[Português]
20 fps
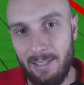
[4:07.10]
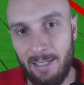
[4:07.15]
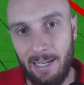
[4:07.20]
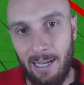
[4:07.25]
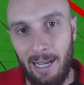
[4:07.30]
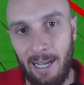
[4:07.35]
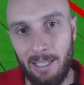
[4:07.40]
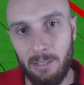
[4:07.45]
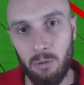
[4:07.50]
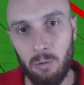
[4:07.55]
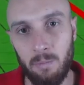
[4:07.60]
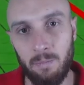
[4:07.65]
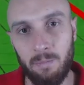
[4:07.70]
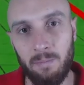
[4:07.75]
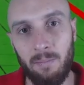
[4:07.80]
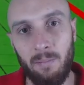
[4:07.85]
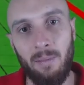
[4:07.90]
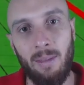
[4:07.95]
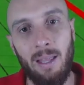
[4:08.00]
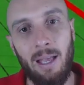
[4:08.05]
caso,
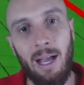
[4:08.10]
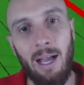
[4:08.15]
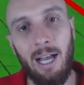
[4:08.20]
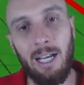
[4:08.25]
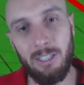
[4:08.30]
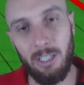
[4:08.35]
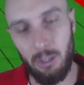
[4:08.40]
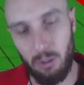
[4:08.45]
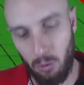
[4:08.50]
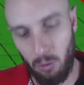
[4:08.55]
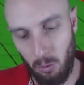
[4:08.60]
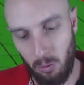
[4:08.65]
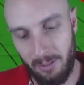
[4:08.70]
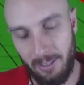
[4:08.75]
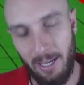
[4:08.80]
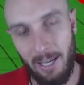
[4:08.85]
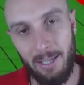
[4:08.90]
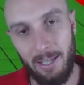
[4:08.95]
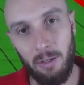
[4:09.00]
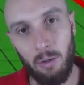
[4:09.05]
a gente
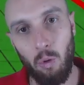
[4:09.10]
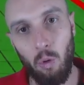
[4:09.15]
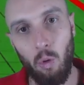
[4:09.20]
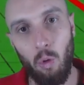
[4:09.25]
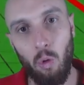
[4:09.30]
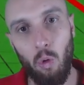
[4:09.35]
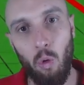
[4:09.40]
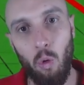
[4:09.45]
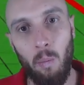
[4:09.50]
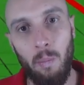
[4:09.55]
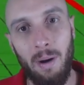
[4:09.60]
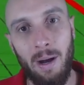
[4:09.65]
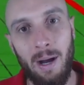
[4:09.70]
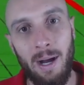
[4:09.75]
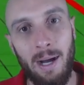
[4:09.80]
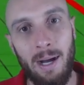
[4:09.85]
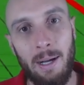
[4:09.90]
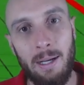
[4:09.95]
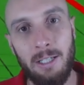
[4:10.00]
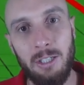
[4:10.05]
consegue
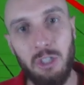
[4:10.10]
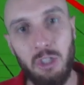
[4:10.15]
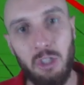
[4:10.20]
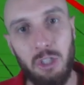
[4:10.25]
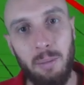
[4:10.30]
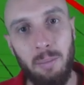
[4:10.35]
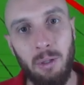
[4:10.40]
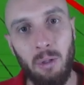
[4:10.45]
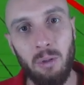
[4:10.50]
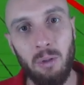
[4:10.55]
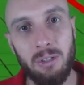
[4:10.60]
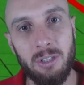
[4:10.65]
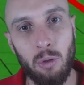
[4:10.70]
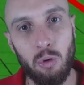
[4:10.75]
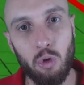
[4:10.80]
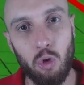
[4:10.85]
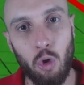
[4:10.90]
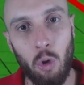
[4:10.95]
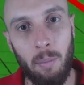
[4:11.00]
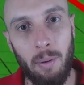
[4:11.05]
uma diminuição
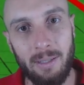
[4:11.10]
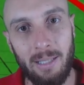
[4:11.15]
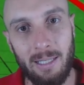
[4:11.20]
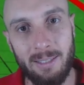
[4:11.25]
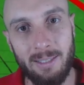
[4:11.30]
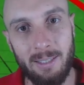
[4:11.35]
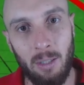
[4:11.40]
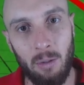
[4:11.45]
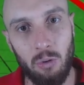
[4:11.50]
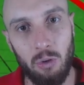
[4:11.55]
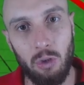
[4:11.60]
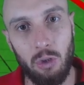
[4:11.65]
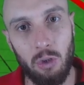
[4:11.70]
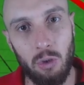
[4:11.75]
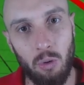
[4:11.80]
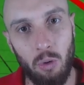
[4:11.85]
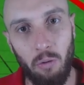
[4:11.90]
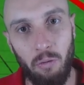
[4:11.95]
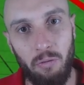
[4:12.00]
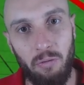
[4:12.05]
de compactação de
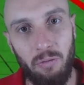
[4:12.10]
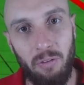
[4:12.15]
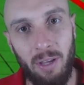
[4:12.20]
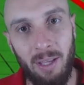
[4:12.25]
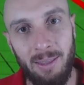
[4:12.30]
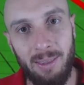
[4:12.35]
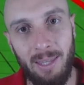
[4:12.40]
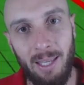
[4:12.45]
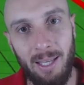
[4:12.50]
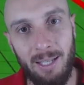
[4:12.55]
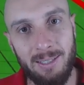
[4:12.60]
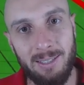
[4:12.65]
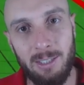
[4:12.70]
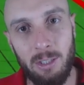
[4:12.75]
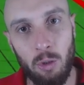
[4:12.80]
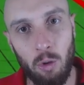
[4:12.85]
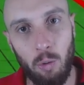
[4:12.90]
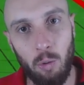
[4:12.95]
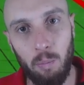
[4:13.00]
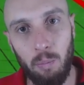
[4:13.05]

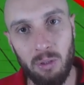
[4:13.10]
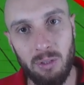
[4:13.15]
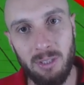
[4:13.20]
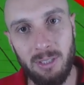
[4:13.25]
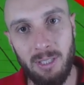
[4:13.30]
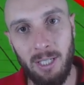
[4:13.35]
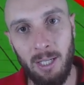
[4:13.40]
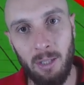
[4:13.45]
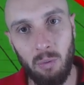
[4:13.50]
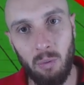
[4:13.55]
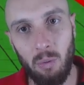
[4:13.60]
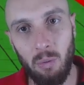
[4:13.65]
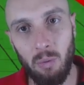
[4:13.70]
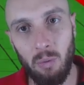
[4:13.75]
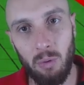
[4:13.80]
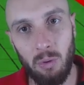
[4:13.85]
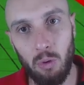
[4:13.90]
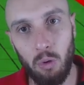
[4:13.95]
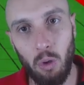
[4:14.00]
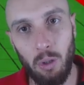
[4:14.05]
95%
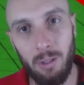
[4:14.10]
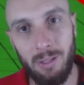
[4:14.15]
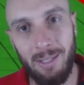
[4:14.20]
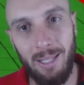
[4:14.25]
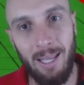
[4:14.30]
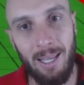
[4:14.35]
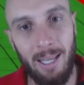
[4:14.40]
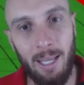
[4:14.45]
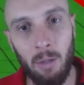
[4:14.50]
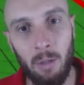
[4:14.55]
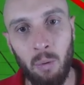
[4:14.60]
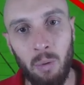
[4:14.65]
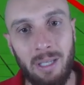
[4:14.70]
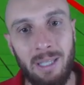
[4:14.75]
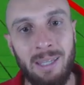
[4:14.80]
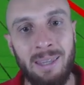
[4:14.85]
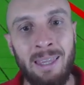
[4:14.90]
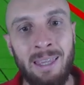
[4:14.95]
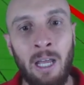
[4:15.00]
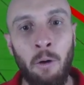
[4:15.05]
do terreno que
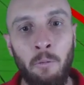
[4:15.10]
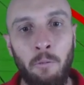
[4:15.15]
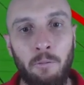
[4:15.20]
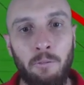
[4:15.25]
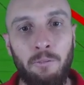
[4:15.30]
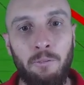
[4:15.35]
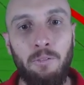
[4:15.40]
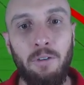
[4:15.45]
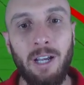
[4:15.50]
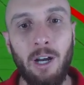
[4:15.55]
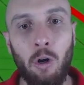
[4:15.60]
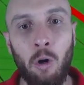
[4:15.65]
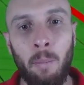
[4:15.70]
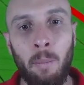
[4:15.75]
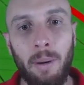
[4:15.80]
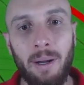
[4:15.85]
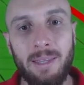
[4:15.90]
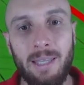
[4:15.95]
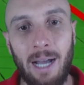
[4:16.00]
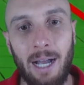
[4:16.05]
não fica
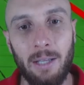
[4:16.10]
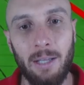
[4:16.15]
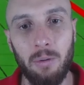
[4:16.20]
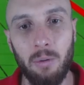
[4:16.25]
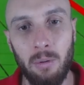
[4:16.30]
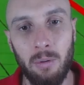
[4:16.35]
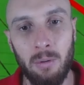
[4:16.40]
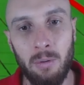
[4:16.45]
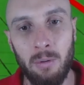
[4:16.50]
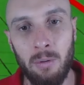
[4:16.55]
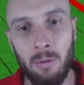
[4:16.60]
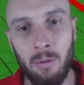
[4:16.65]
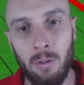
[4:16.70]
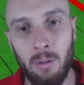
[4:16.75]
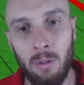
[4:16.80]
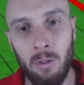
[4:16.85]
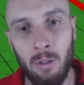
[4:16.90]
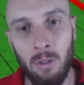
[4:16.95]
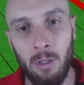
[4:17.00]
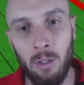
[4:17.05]
compactado.
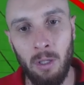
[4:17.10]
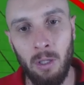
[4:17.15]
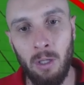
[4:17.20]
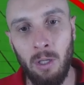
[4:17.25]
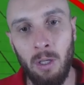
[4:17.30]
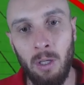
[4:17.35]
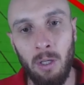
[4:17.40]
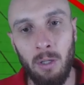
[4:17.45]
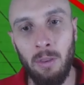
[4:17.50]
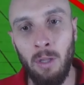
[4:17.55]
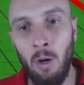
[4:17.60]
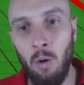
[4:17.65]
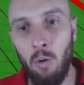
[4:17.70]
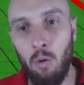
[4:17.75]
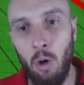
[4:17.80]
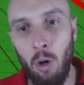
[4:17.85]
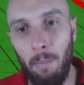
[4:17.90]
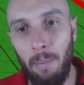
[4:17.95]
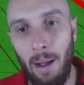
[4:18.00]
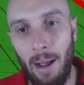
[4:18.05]
Não
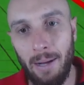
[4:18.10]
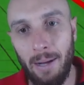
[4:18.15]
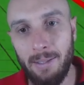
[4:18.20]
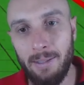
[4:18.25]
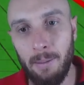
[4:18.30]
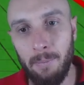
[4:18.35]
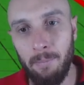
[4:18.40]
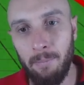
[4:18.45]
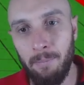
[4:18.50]
compacta.